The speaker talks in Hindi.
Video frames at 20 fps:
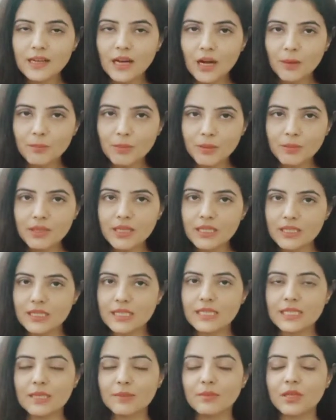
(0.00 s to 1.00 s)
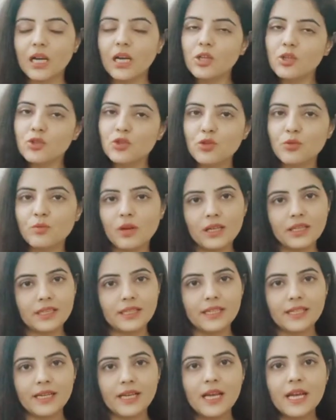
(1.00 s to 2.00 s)
आप पर भी किसी किस्म का जुर्माना
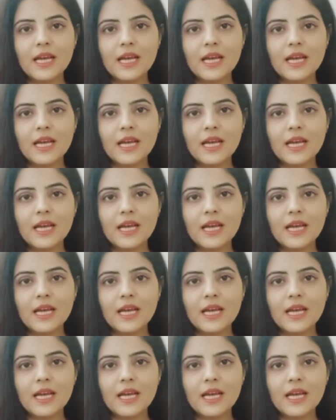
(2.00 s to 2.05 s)
है